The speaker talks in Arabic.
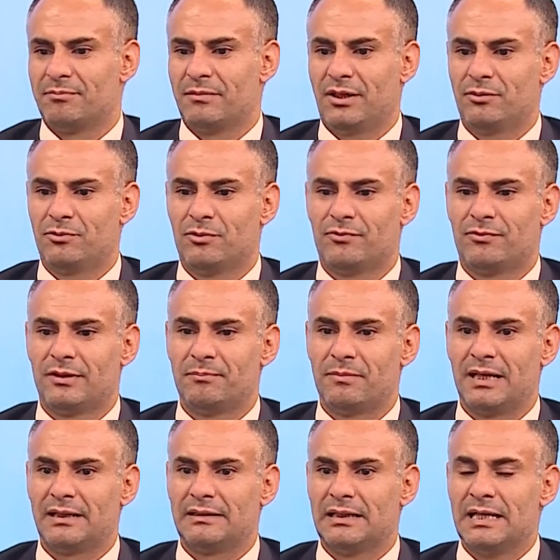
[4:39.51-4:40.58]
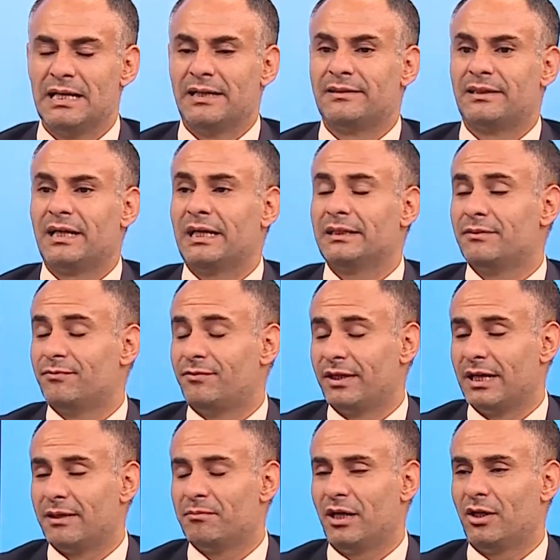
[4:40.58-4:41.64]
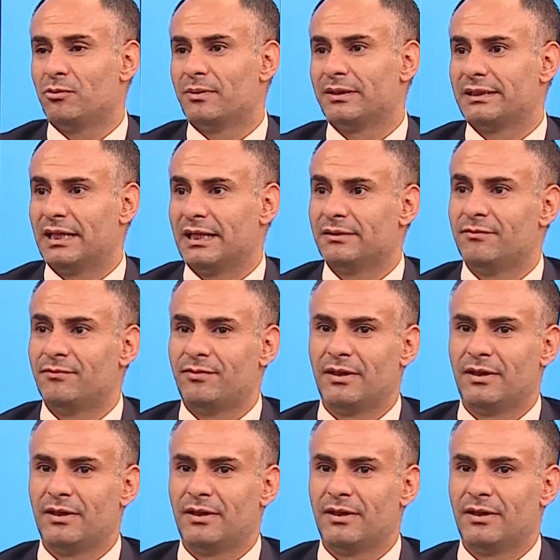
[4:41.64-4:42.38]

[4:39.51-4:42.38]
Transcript: نحن في بلد تنعدم فيها المعلومه، تنعدم نعم.